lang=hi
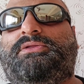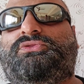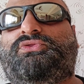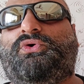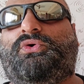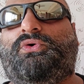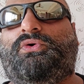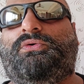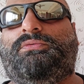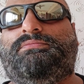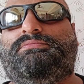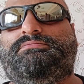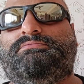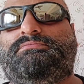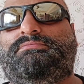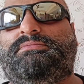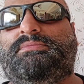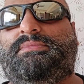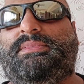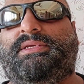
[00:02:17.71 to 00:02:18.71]
तो
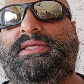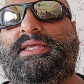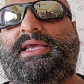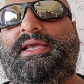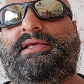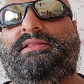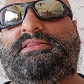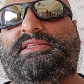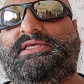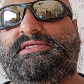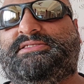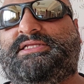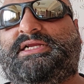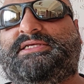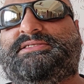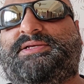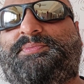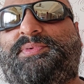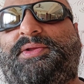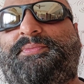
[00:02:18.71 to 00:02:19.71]
ये तीसरा
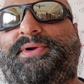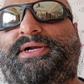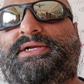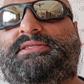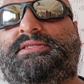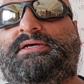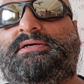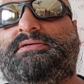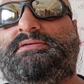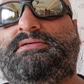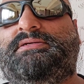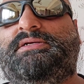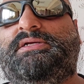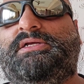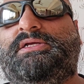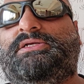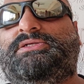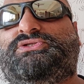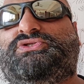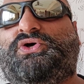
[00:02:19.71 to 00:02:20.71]
सप्लीमेंट था
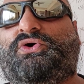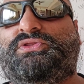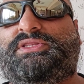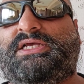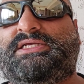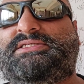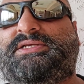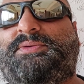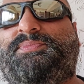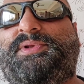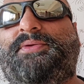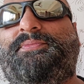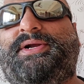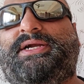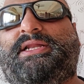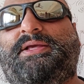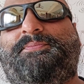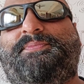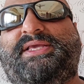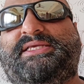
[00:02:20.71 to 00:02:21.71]
चौथा
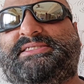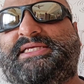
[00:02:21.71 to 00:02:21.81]
सप्लीमेंट है बी